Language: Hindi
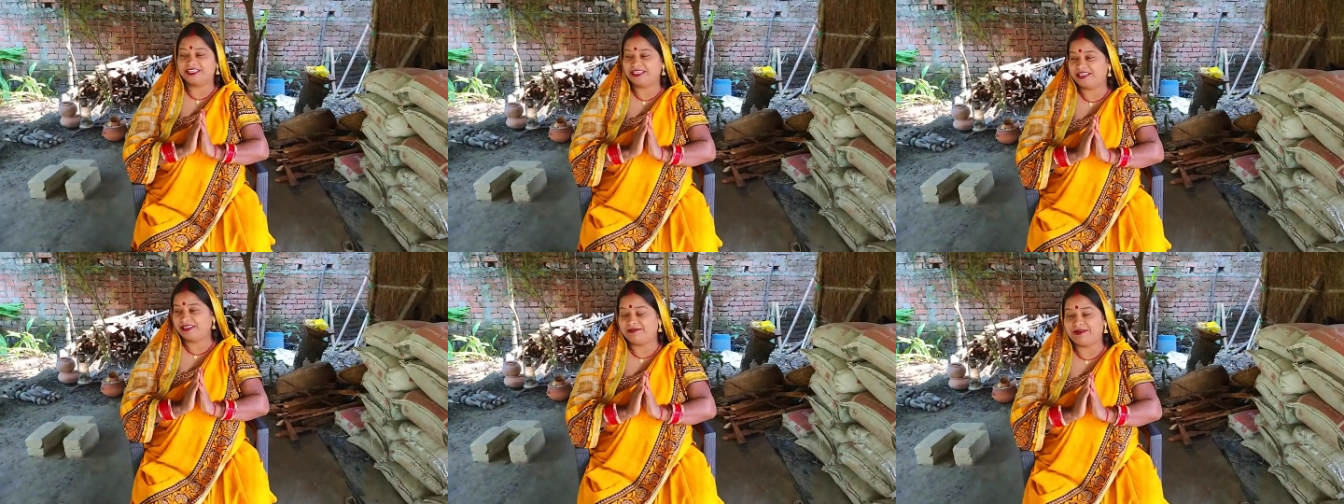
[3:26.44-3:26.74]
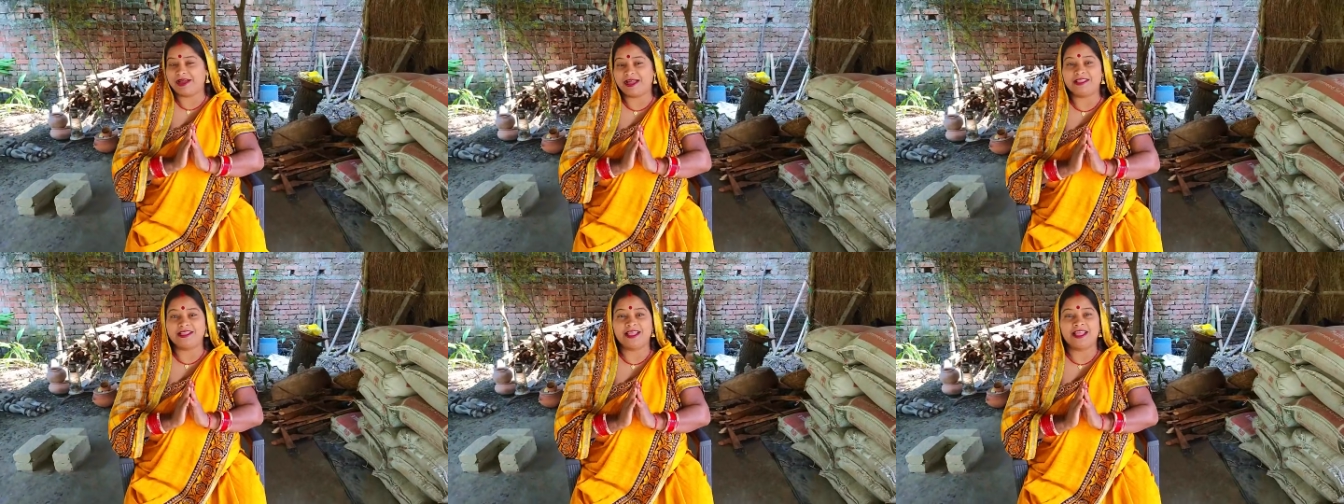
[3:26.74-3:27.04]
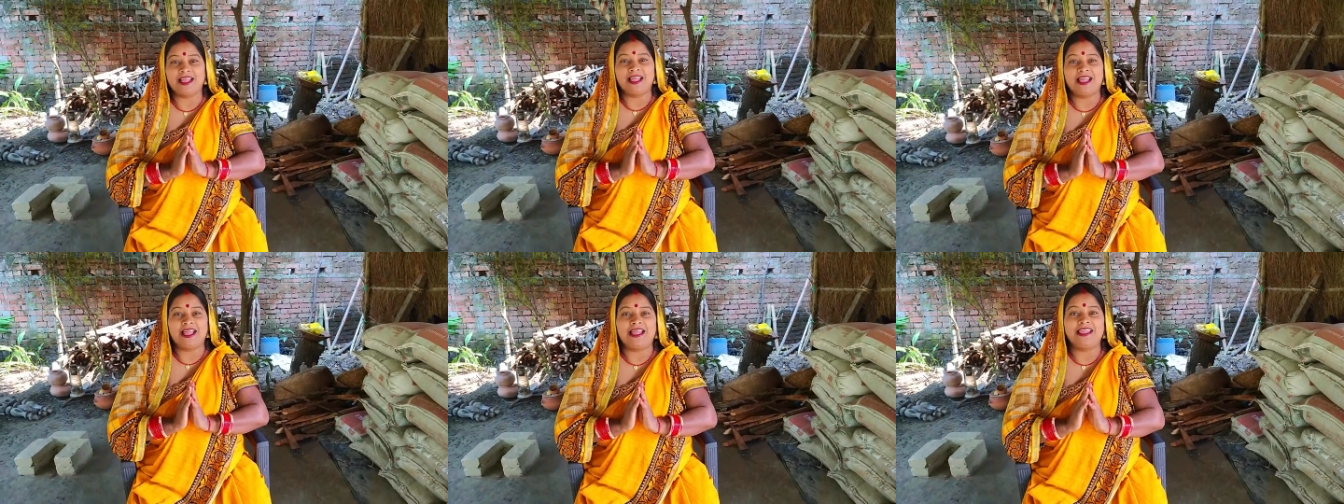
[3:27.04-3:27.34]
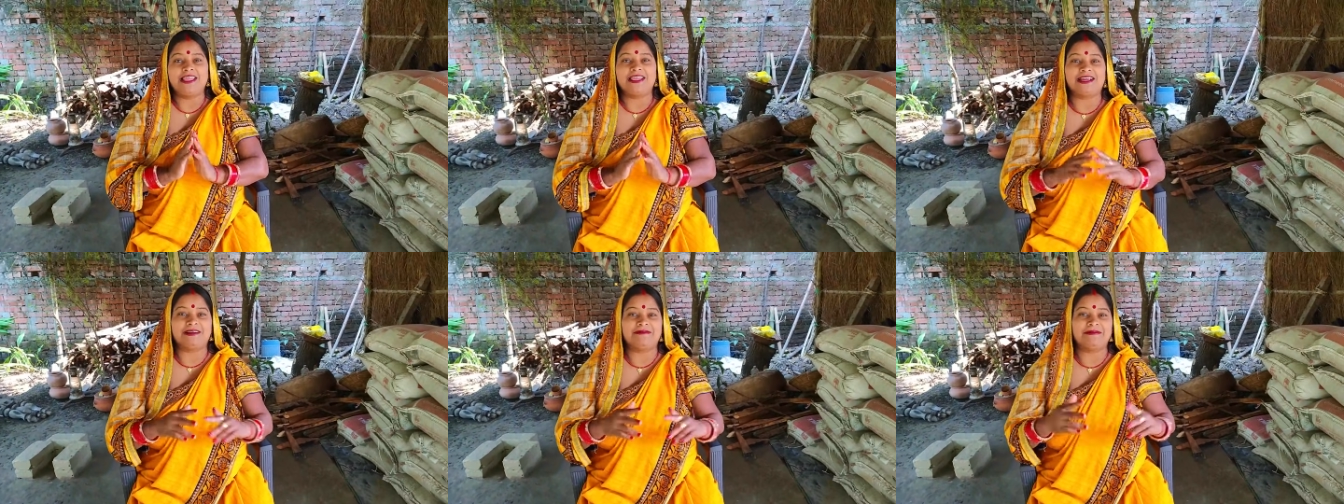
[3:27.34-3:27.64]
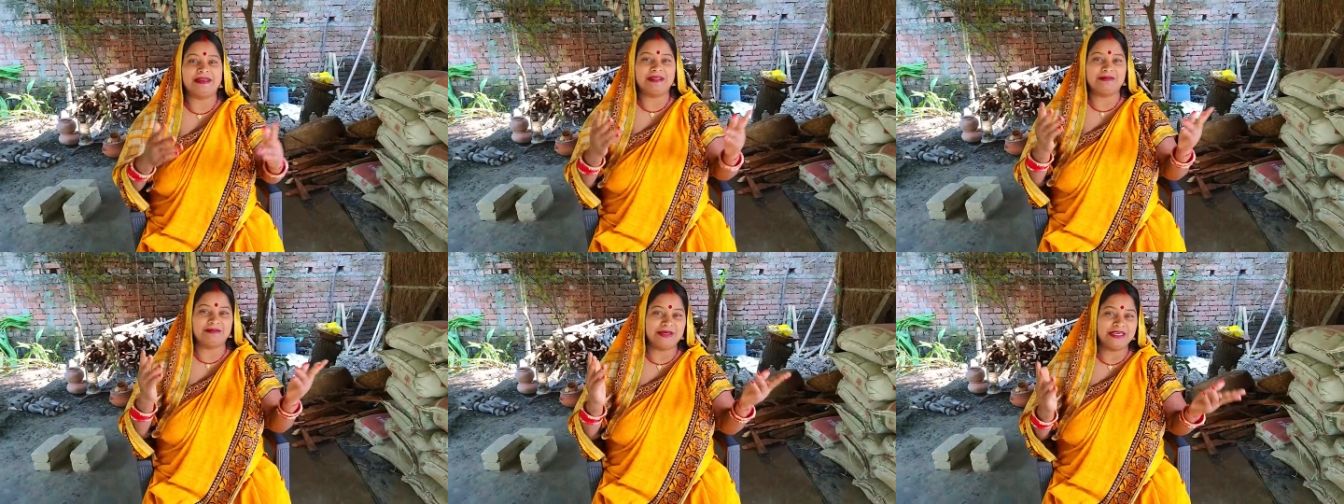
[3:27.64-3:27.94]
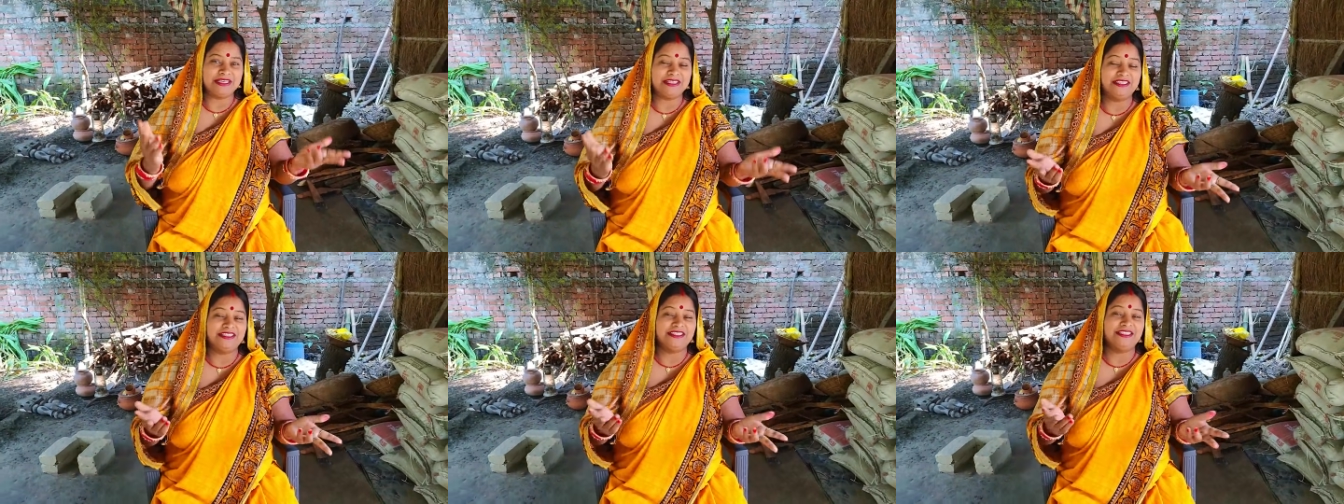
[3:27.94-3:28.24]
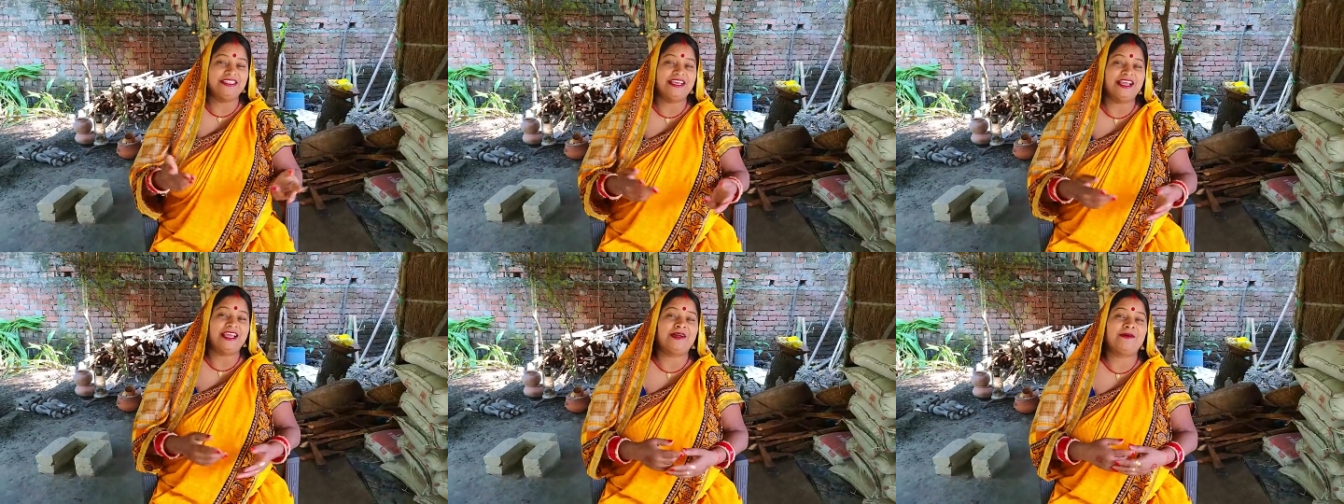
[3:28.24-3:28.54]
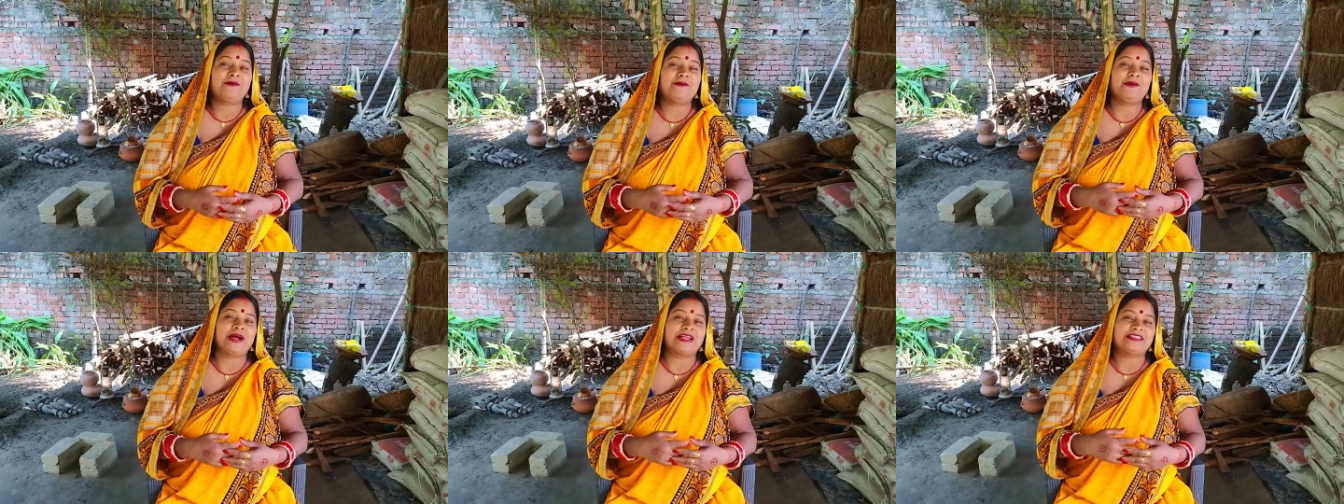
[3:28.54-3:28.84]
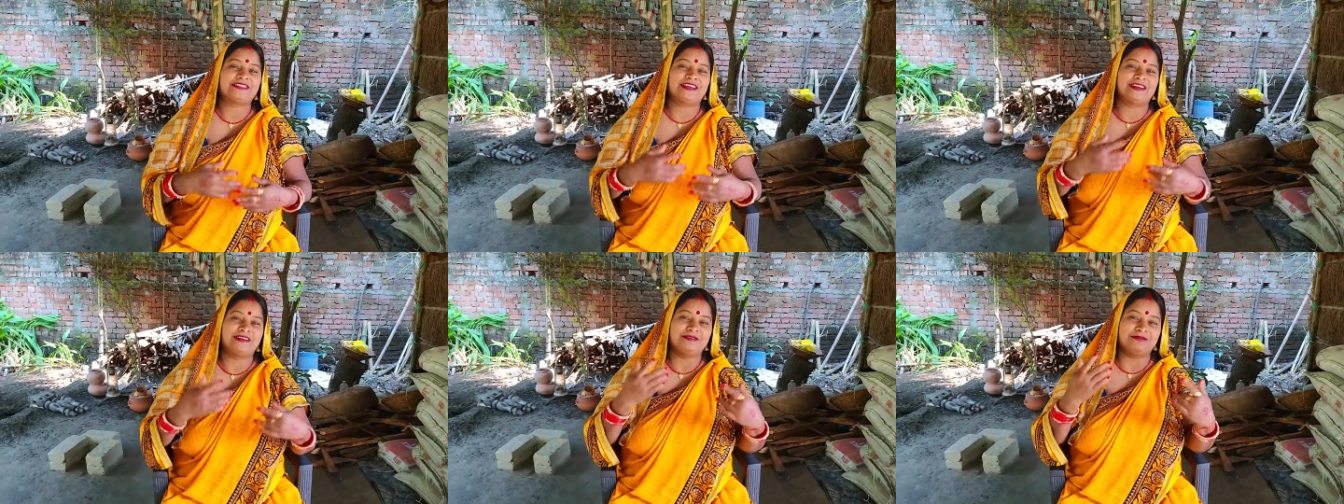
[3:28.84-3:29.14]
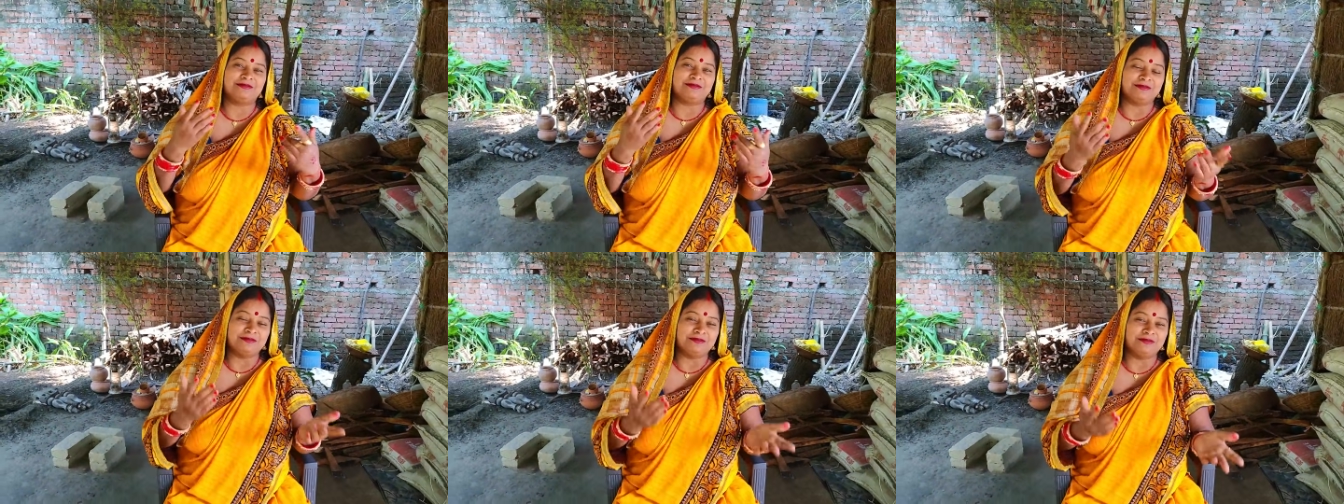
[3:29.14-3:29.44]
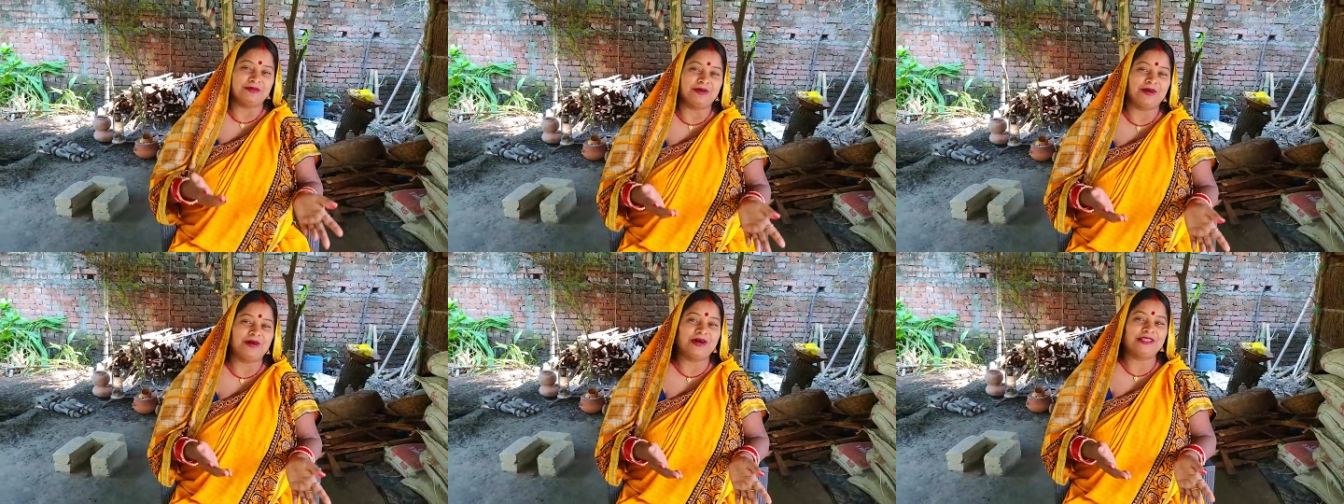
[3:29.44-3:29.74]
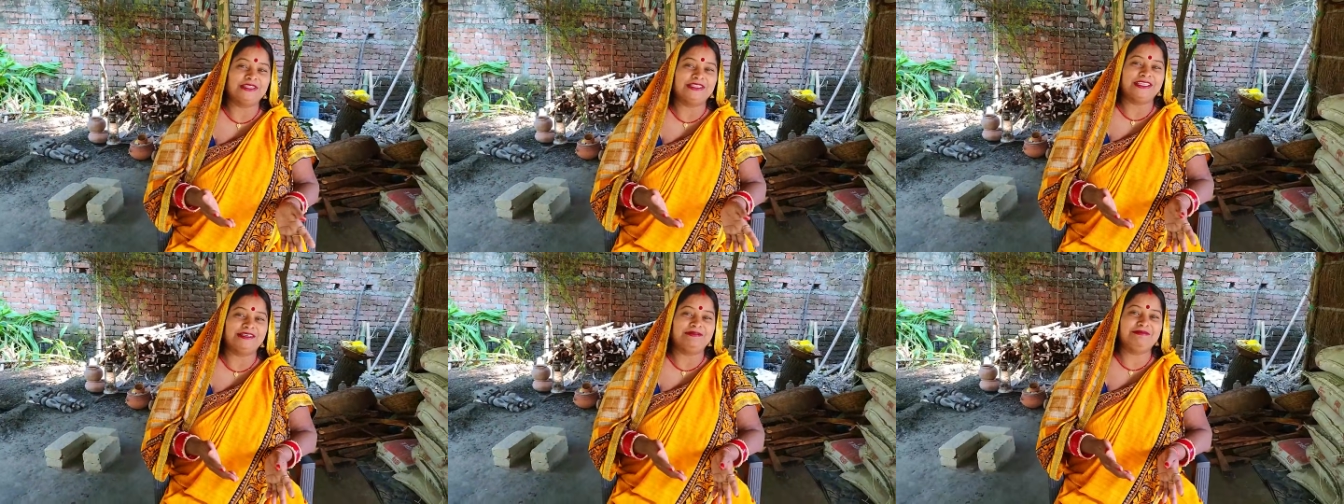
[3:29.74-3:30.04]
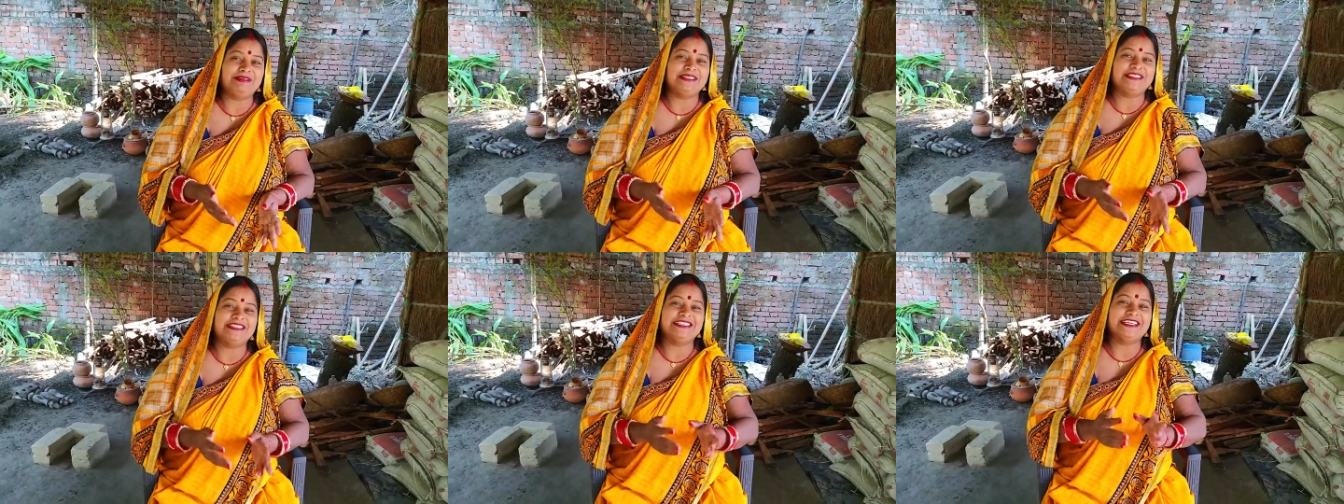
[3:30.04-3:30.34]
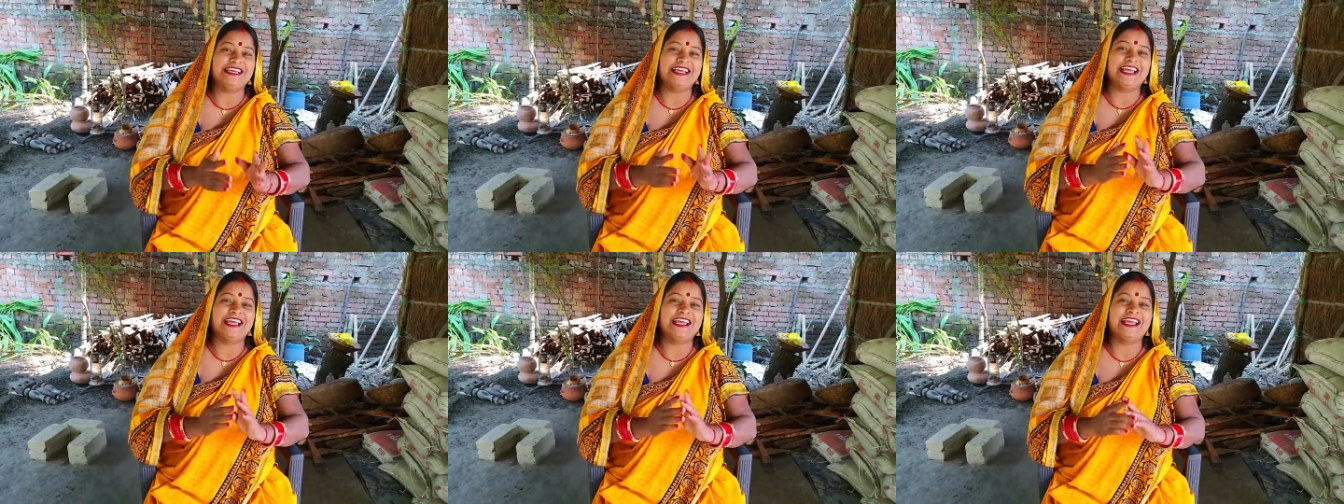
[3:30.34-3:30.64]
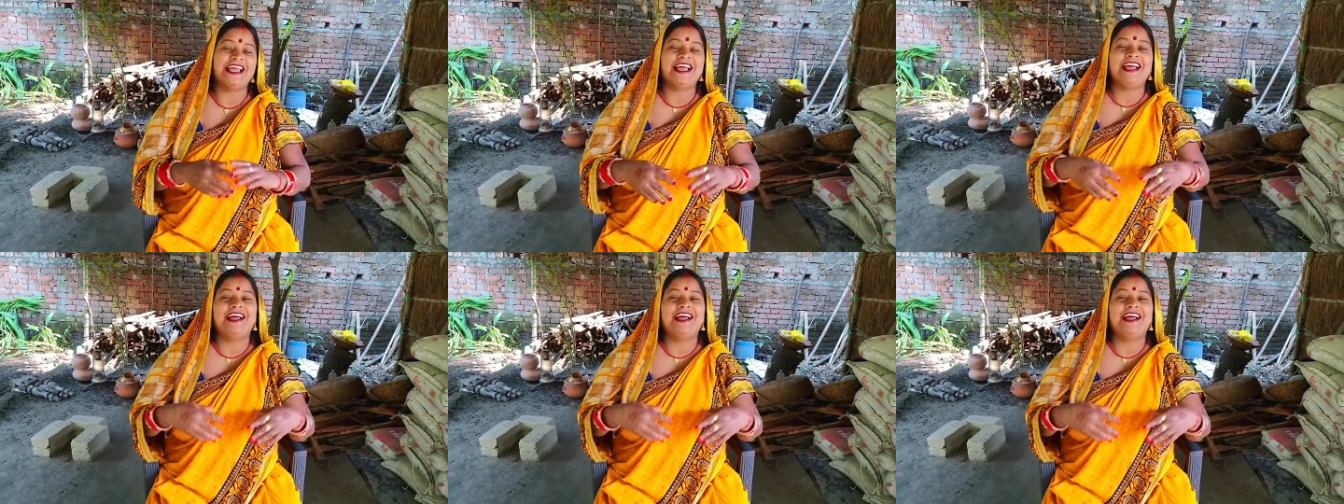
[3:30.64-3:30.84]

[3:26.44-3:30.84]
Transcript: धन्यवाद एक हमारी बड़ी दीदी है वो आजकल बहुत ही बिजी है